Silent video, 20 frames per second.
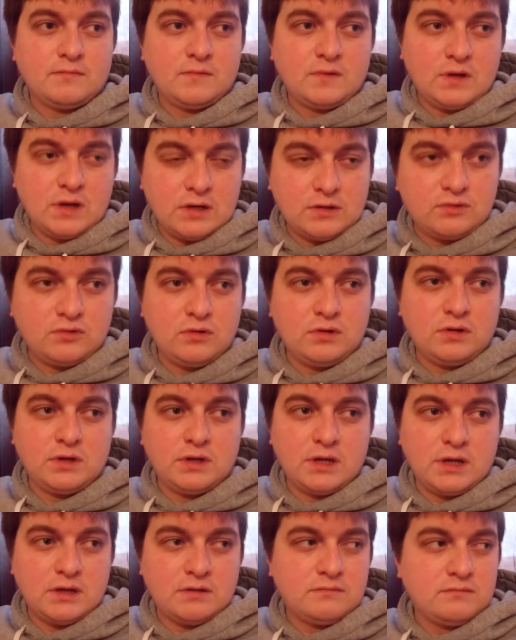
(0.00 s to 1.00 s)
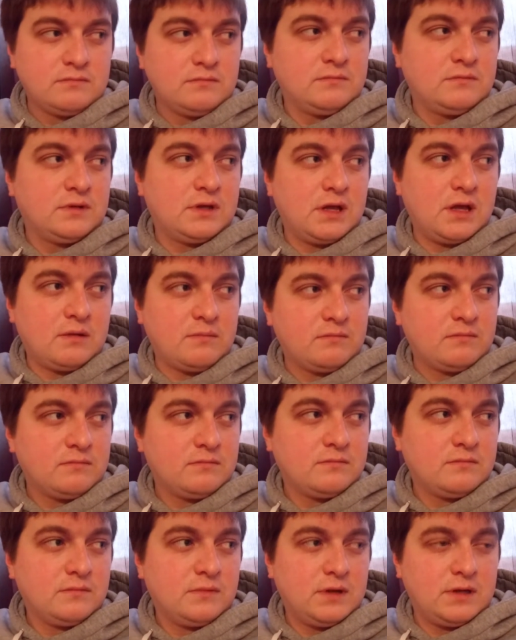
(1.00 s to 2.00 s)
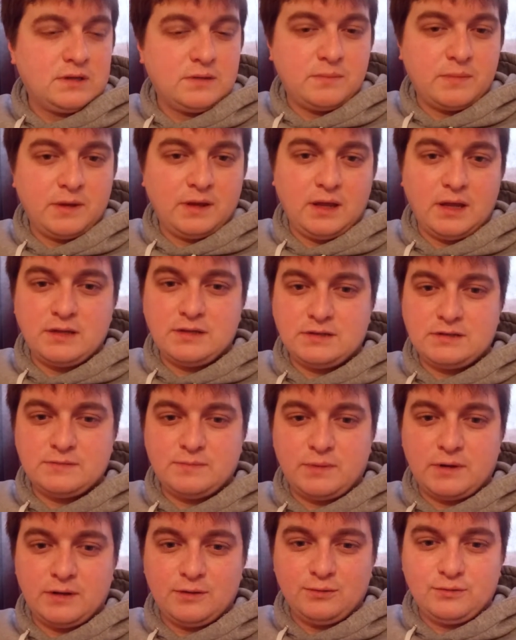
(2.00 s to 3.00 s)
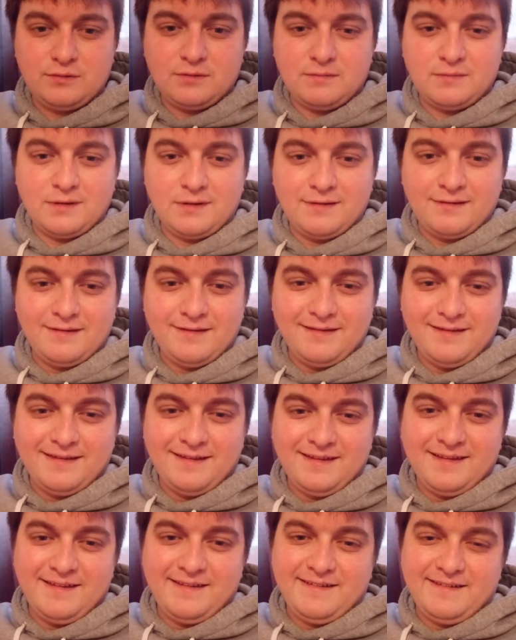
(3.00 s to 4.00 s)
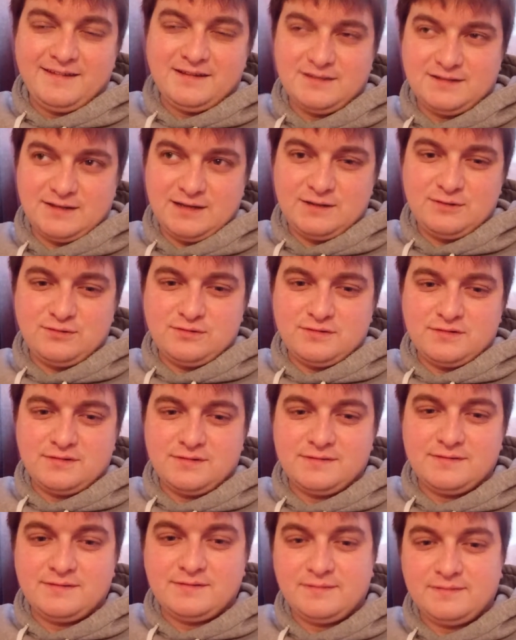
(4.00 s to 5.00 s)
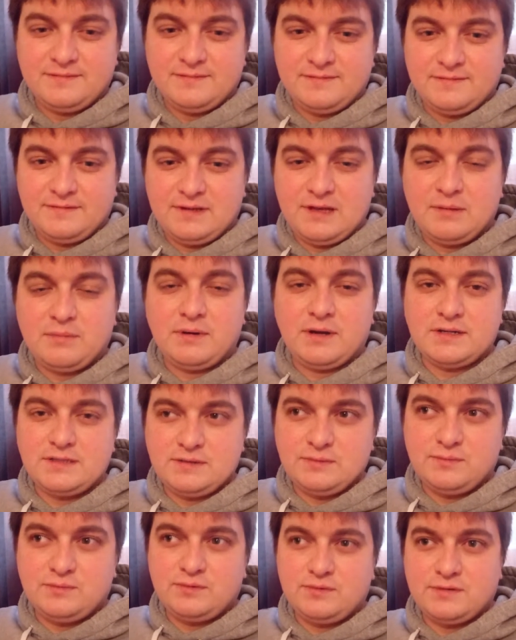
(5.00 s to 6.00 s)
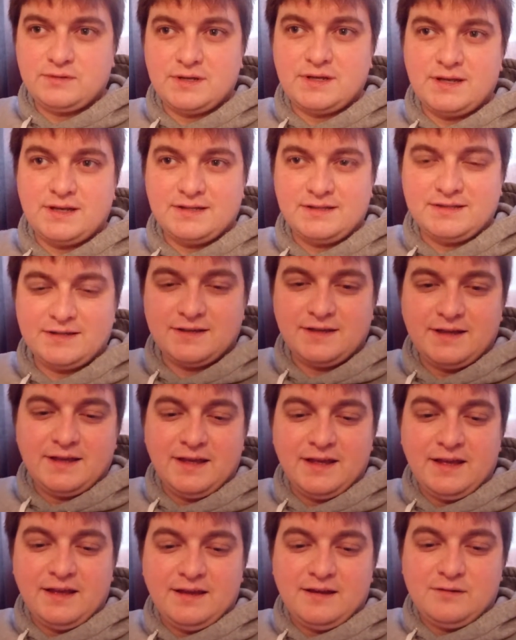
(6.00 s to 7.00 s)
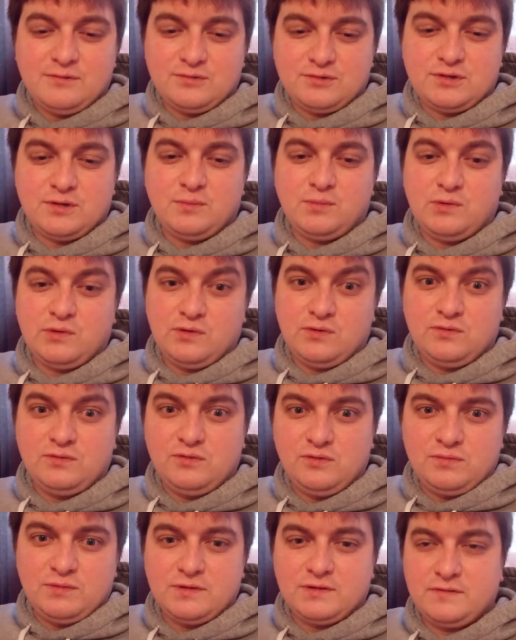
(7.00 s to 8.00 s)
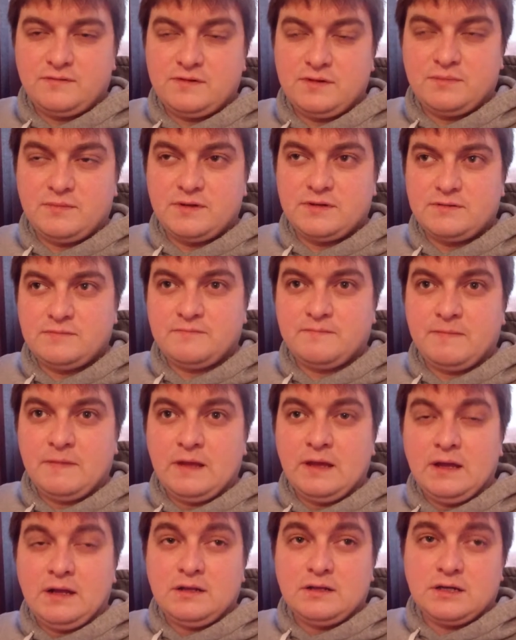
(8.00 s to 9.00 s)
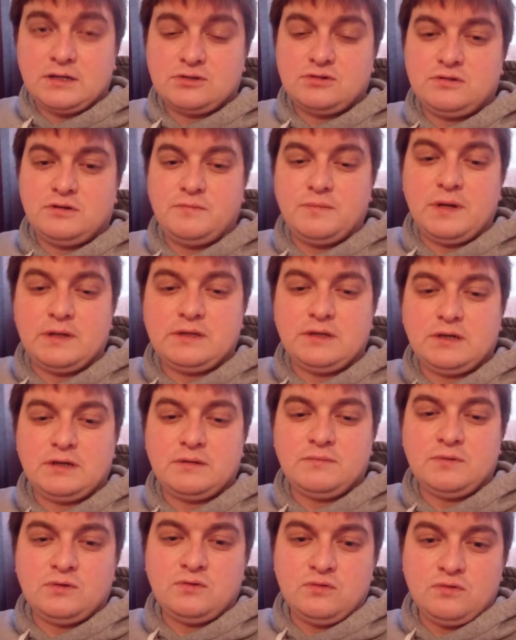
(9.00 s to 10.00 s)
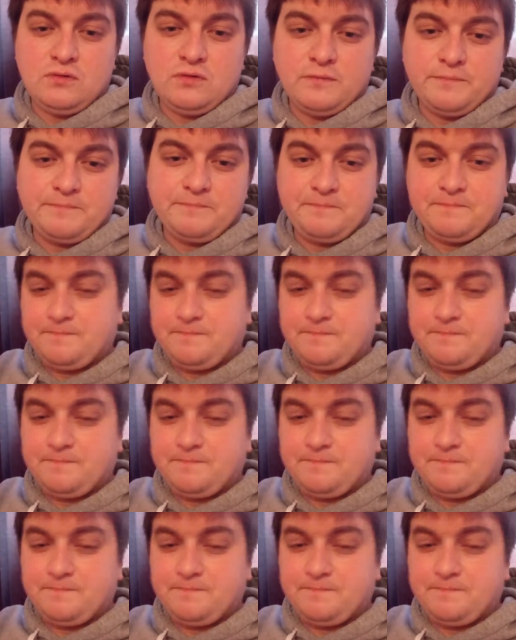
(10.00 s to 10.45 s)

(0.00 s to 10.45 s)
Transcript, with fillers: как только я доем эти пакетики с продуктами, сразу же необходимо будет заняться уже более углубленно всем этим. Так что, ребят, рекомендую.